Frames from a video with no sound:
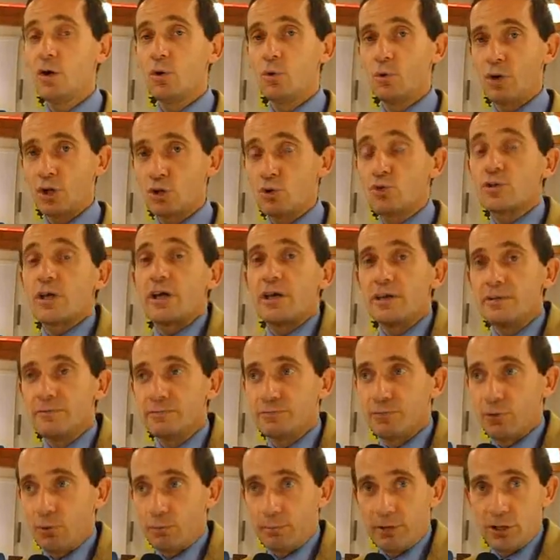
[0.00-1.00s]
una giusta
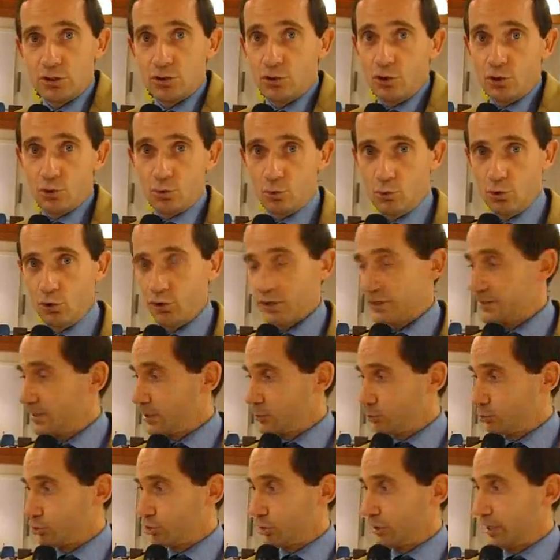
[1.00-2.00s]
informazione su quello che sta
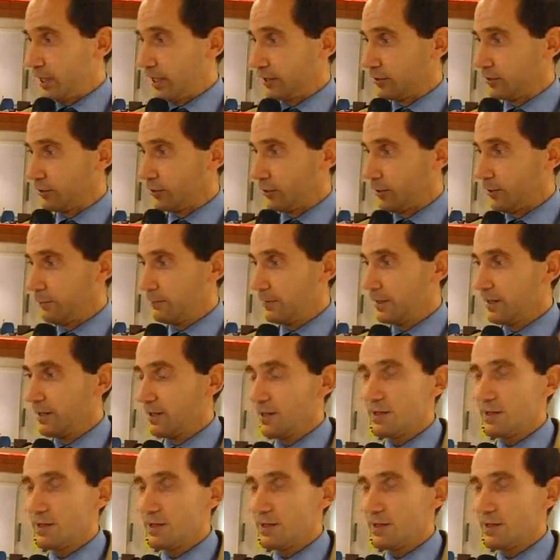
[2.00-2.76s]
succedendo, no?